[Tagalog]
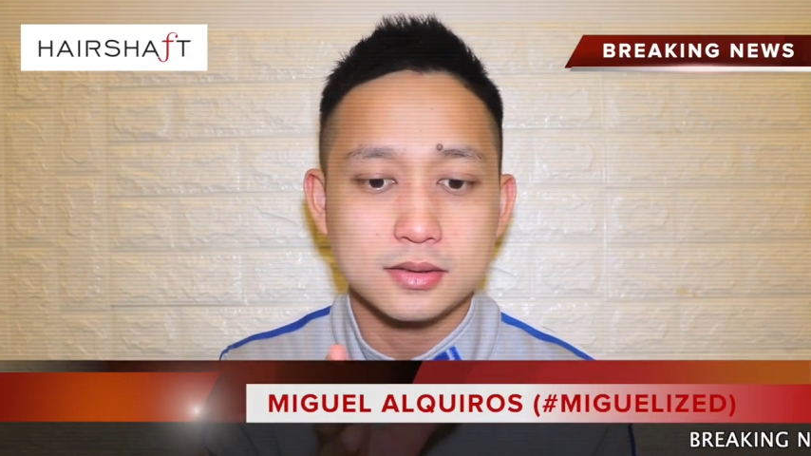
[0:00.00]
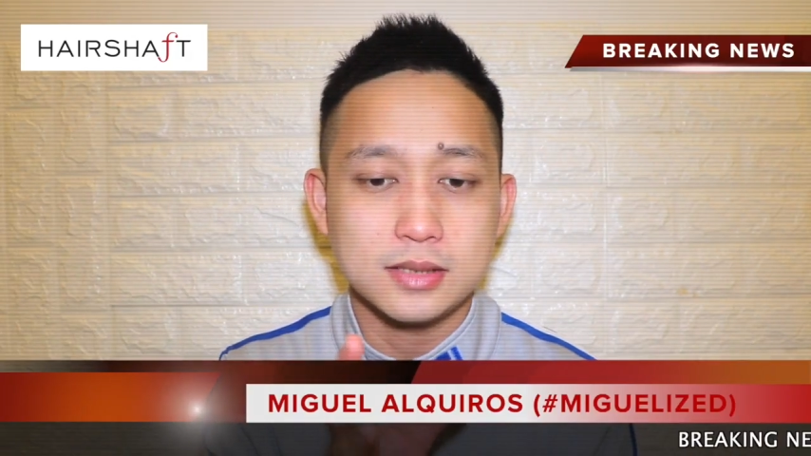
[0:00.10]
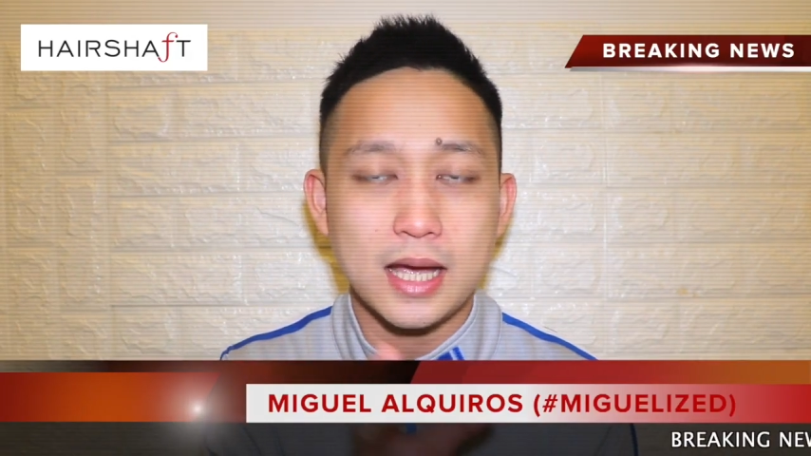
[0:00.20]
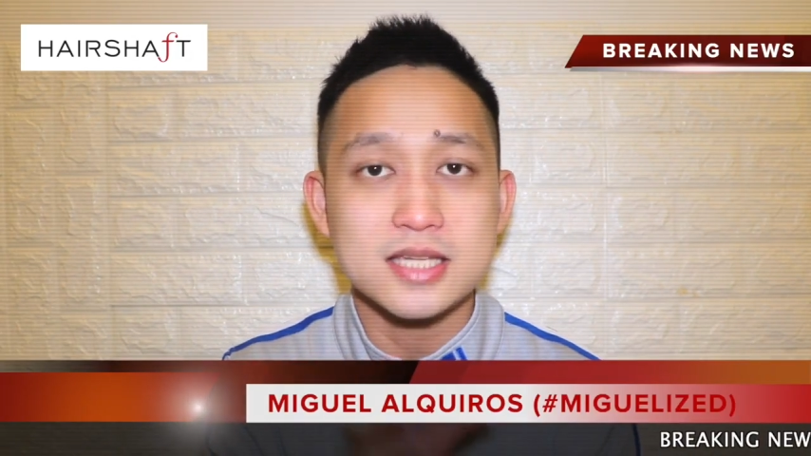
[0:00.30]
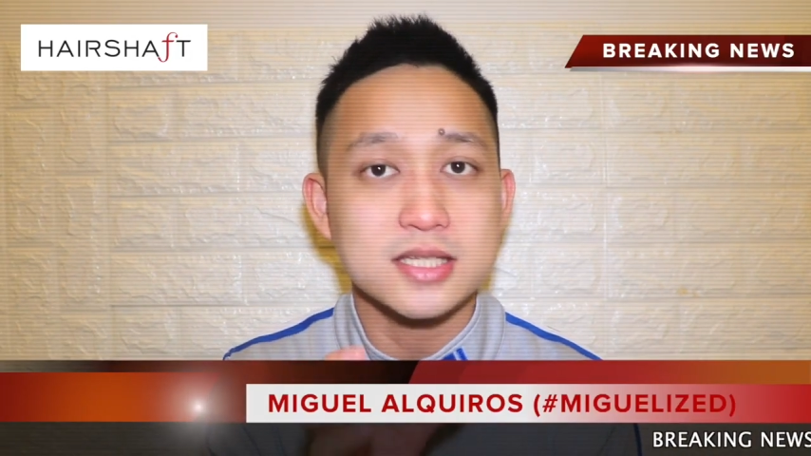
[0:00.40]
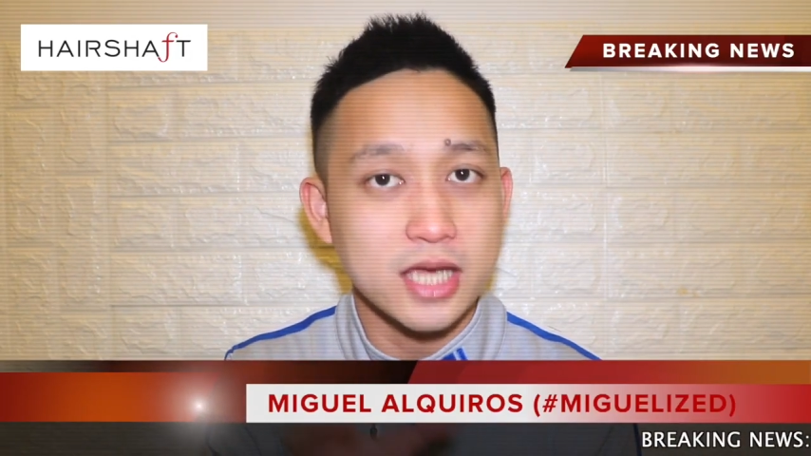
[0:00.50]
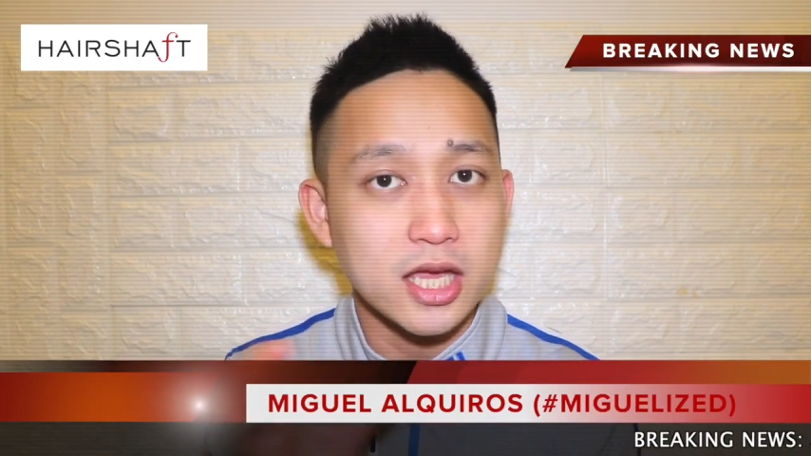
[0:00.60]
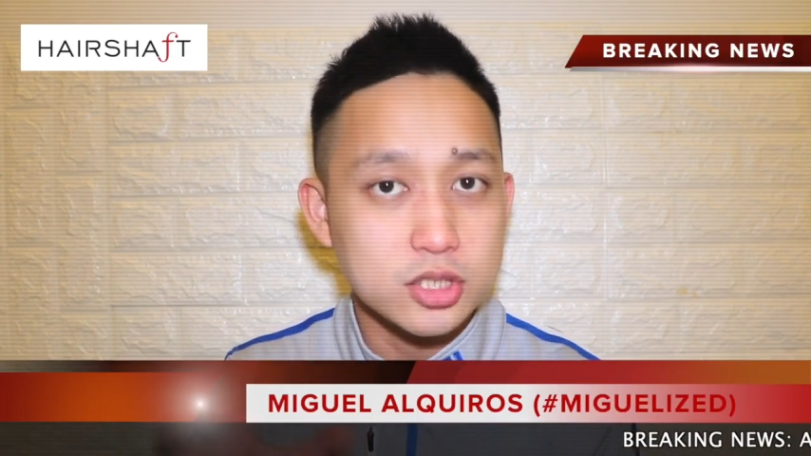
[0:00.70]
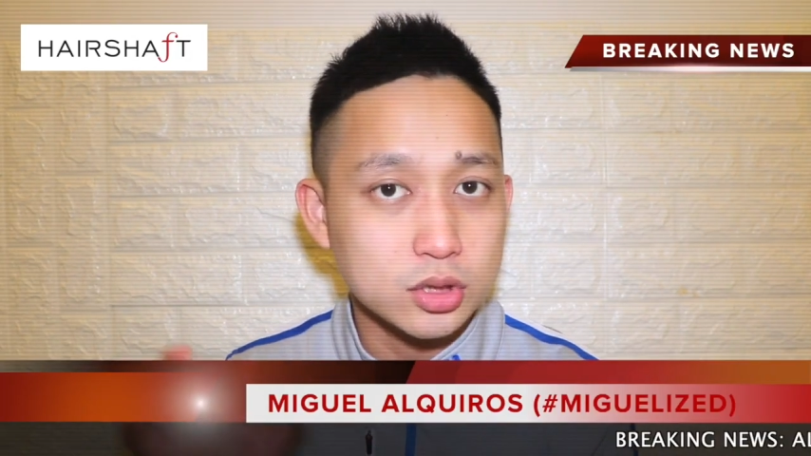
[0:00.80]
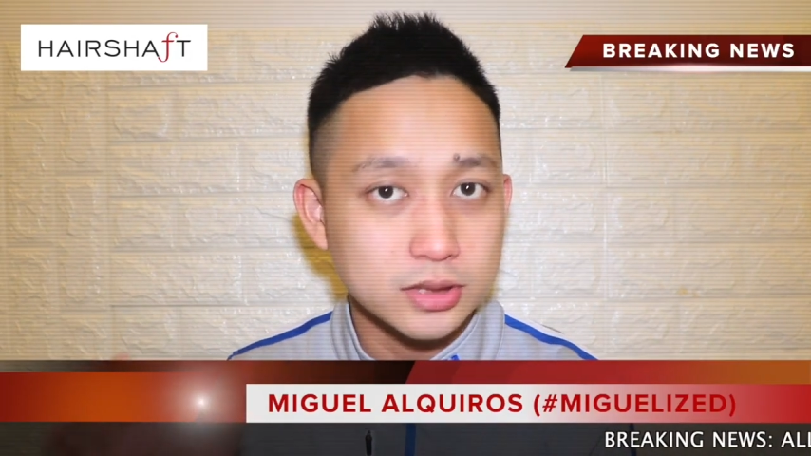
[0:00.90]

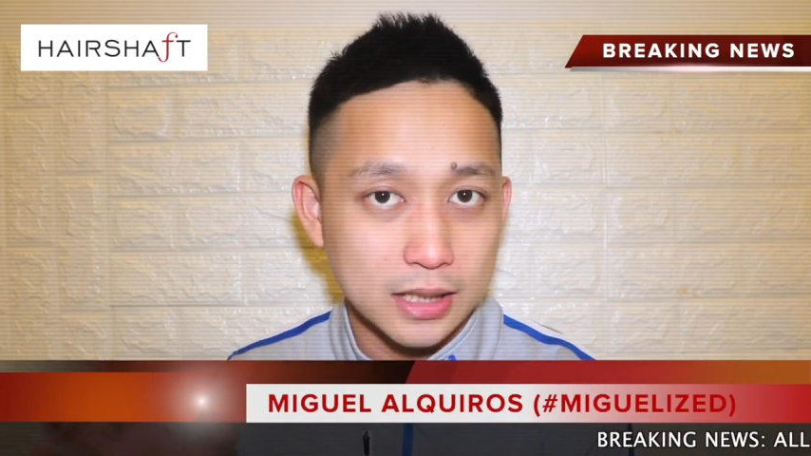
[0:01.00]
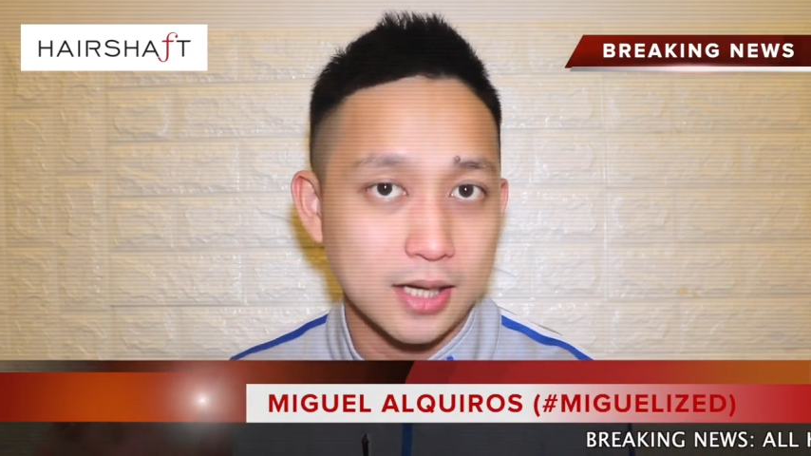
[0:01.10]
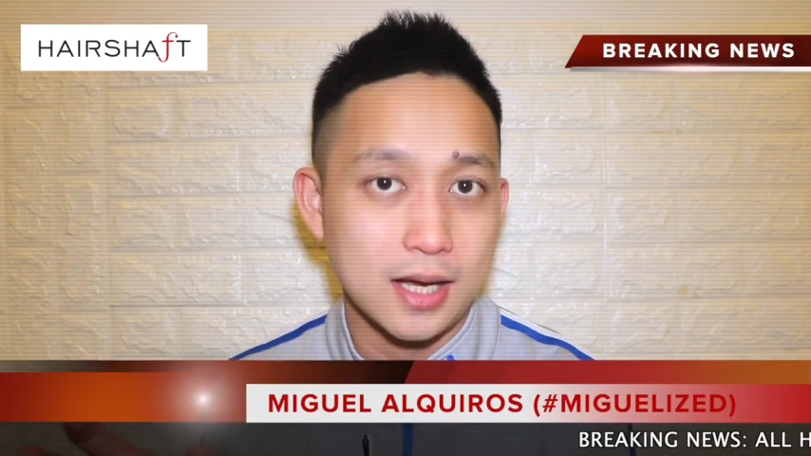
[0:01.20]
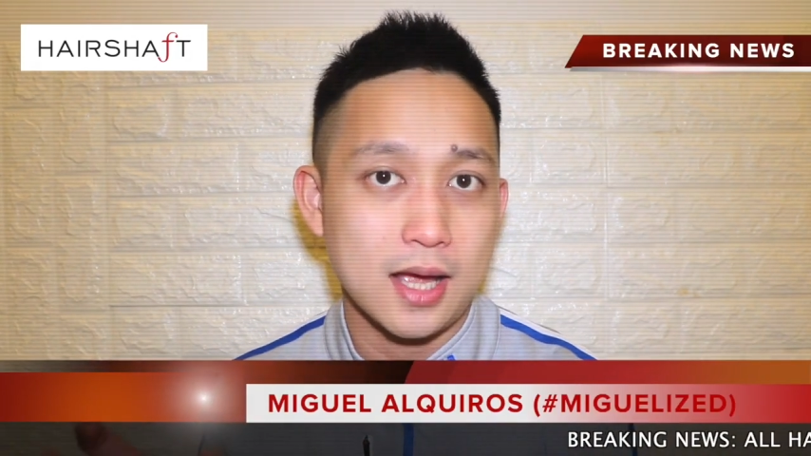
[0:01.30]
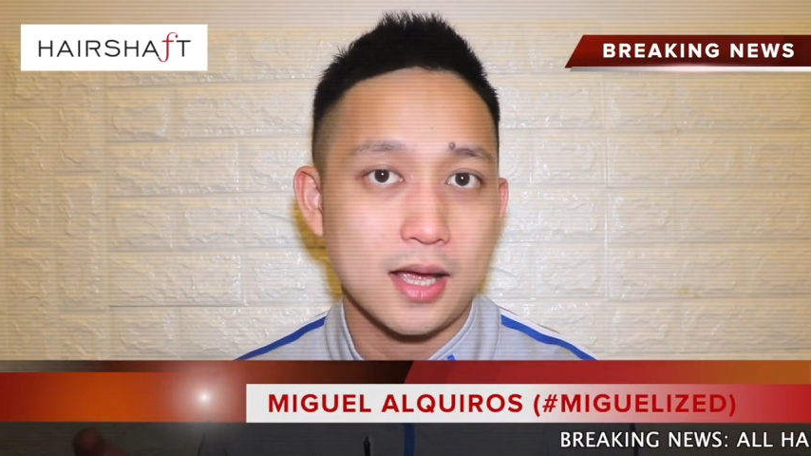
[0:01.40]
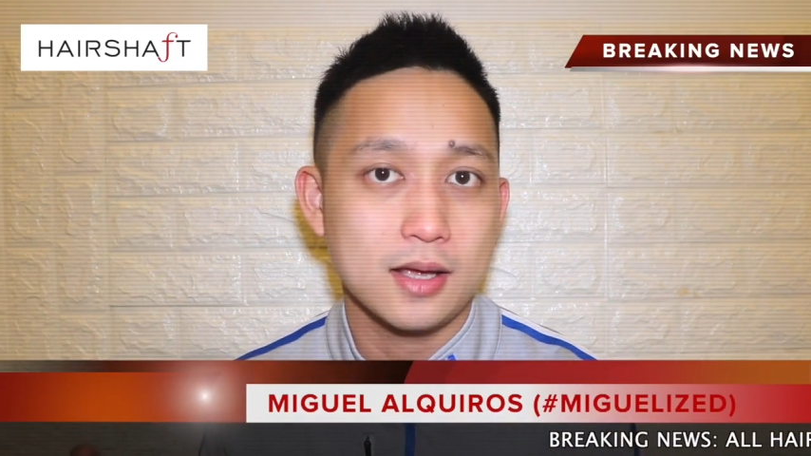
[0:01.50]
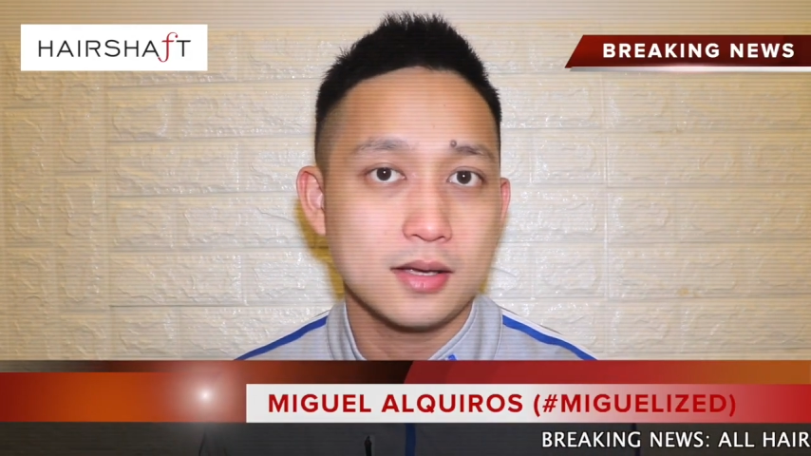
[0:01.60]
nakaschedule talaga